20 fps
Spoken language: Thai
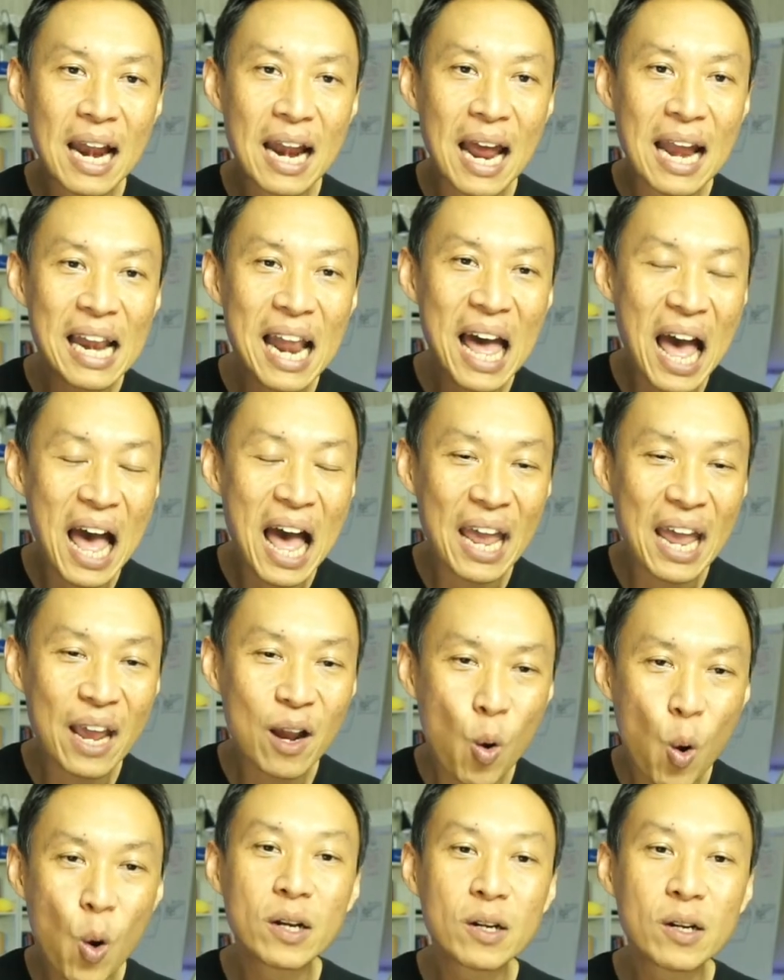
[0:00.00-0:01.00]
หลา
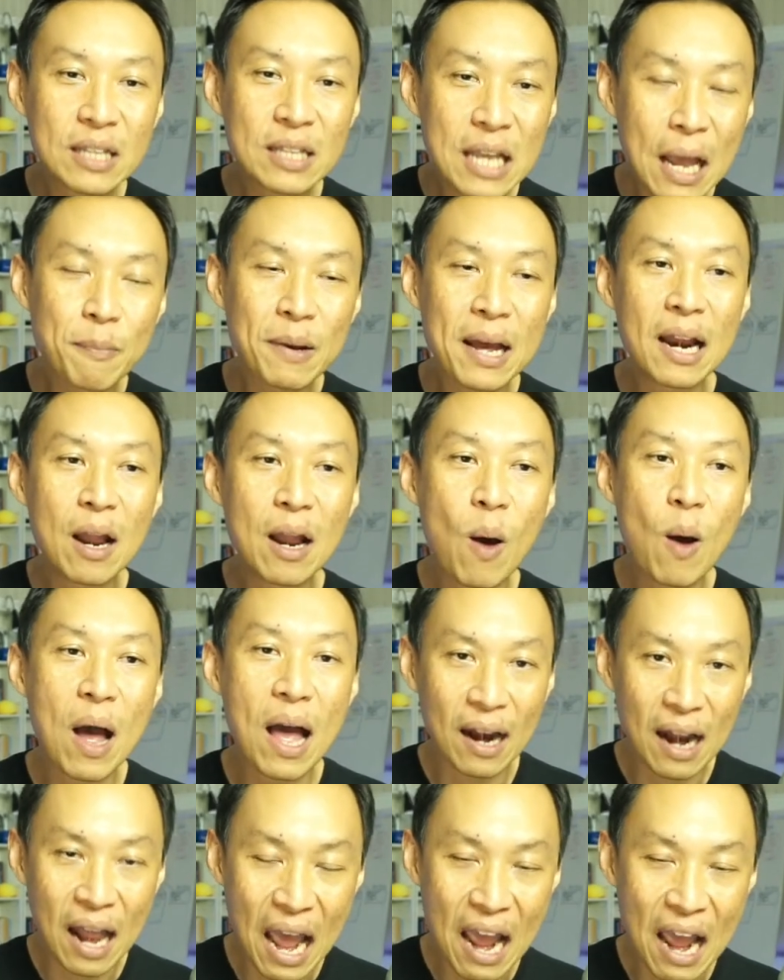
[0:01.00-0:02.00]
ยๆคนเขาทำกันระห
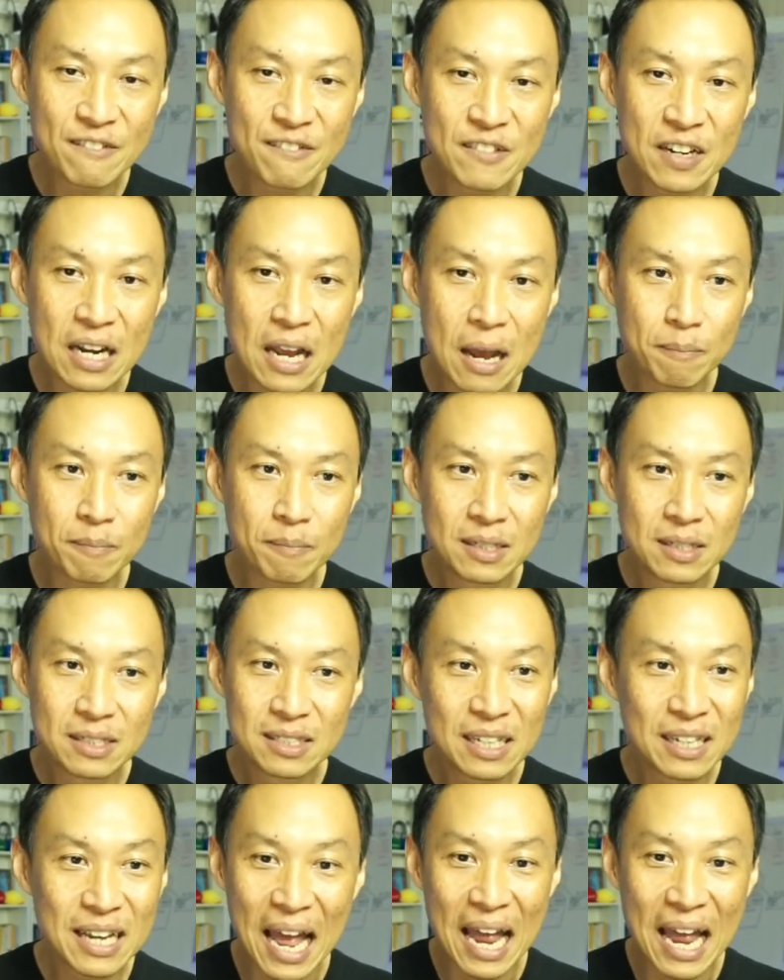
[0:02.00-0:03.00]
ว่างไลฟ์นะครับ
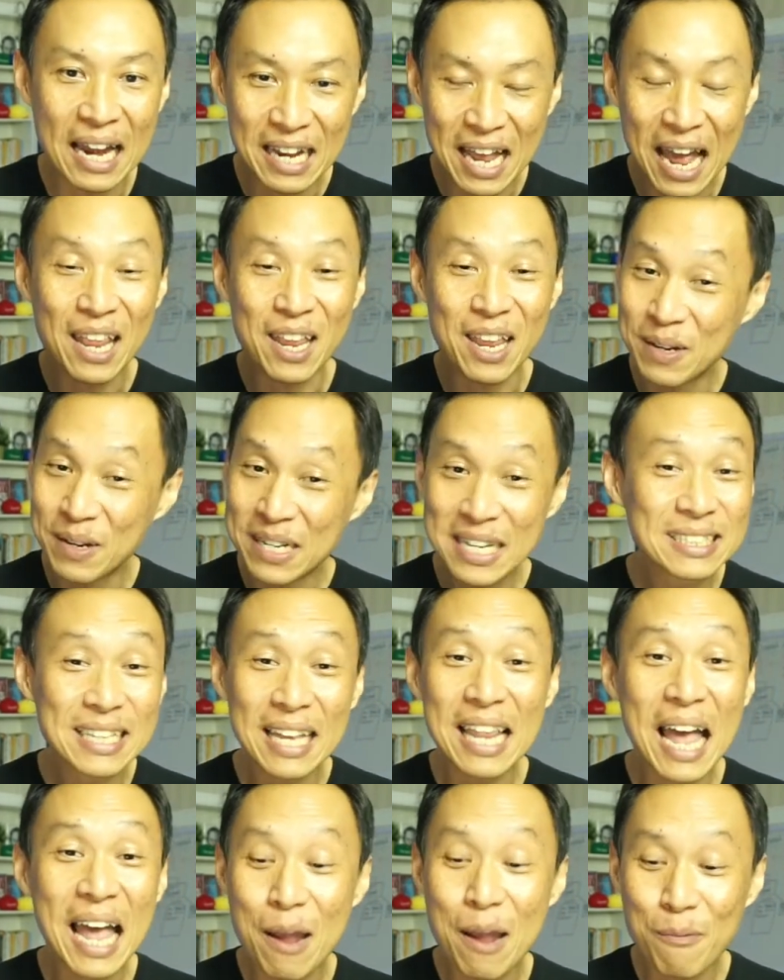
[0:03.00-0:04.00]
ซึ่งอันนี้อาจจะไม่ใช่ส
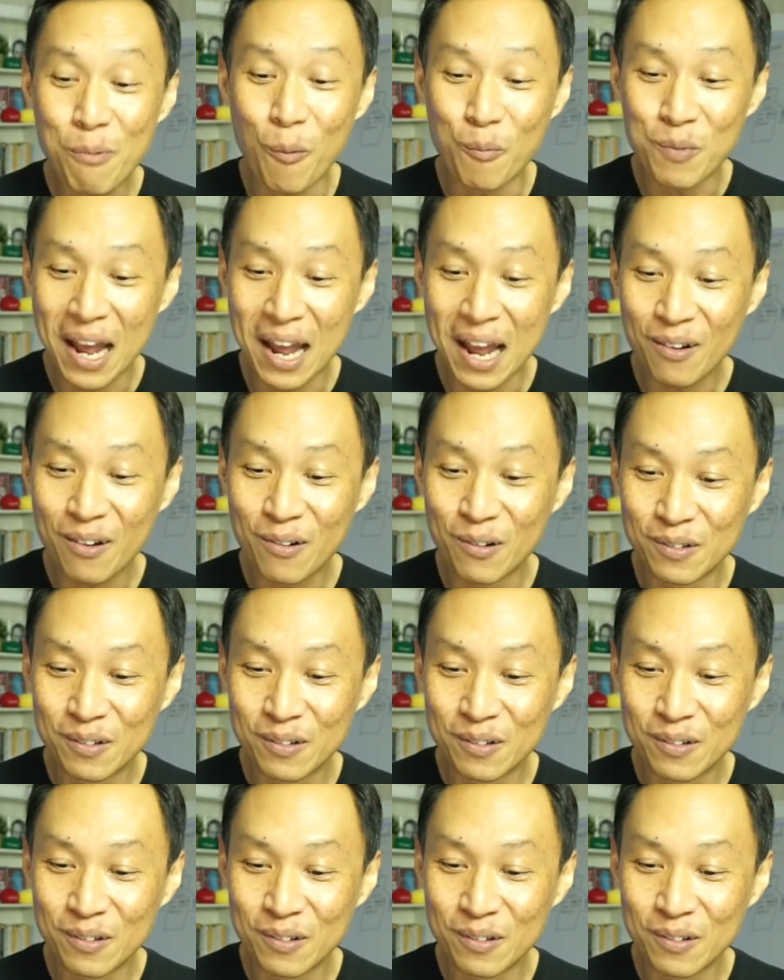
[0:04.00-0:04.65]
ไตล์ผมนะ